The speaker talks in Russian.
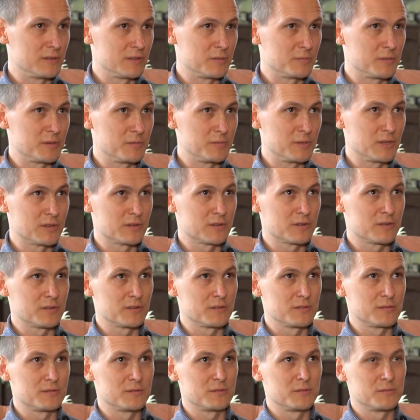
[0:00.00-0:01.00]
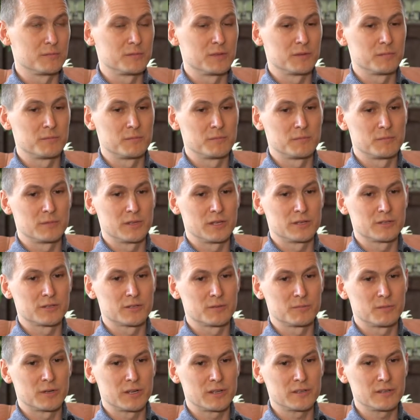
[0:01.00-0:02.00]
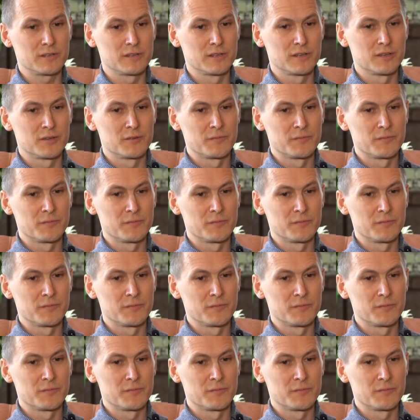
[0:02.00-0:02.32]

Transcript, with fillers: Например, у меня младший брат,